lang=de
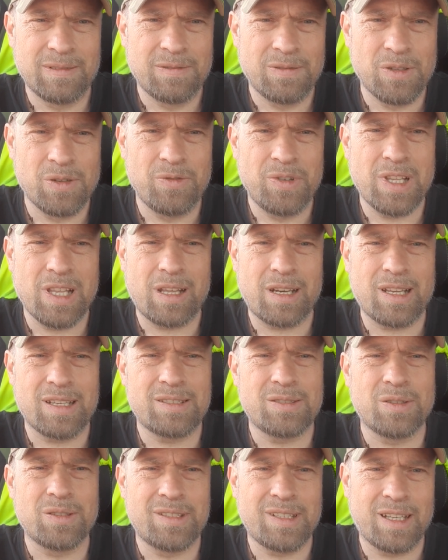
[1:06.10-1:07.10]
wo wieder der
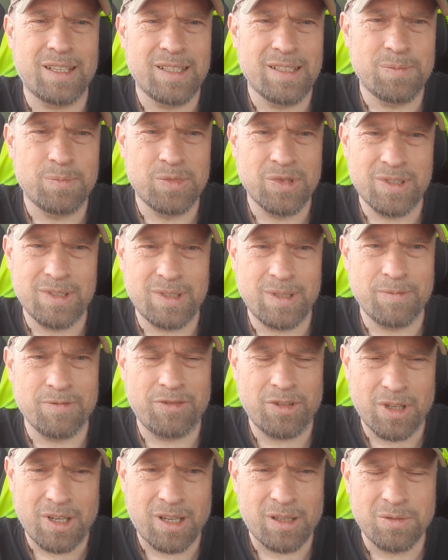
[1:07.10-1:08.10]
Sozialismus im
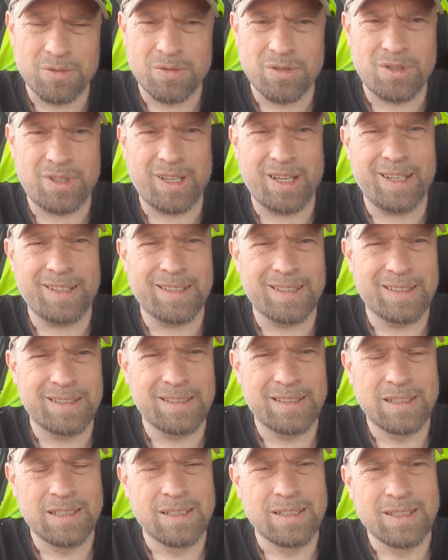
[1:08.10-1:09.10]
Vordergrund steht,
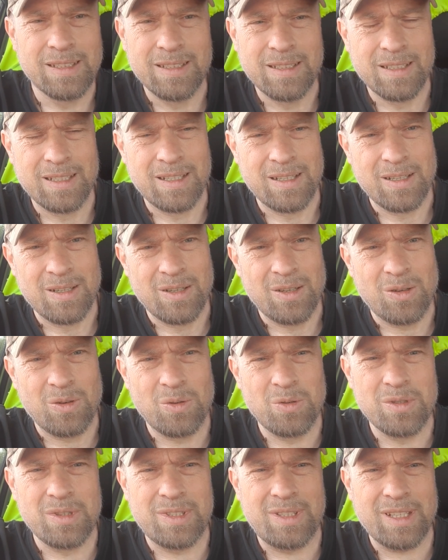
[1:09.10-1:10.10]

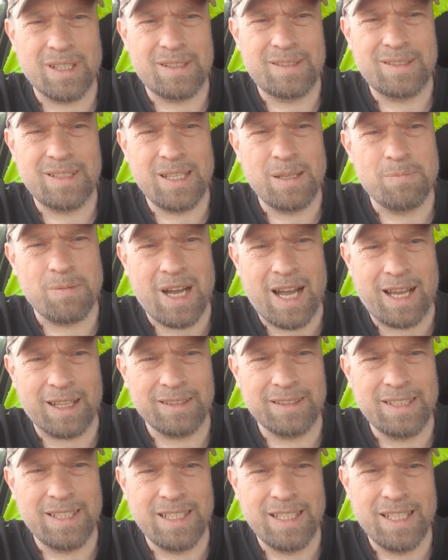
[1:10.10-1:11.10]
und jetzt im
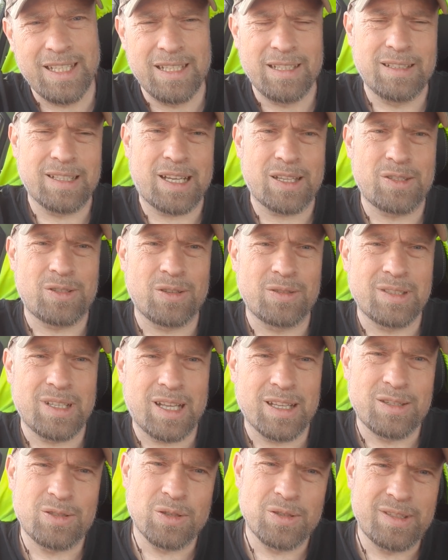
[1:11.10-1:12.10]

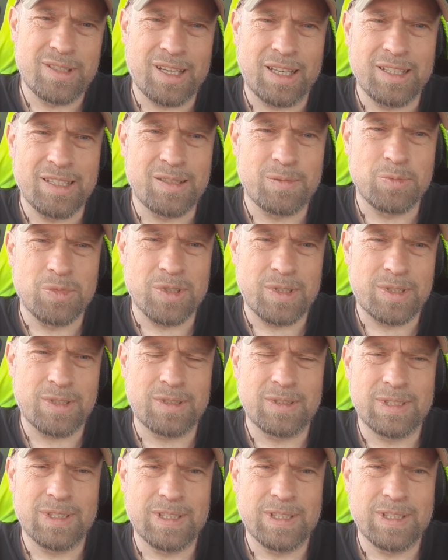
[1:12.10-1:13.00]
Antinationalsozialismus.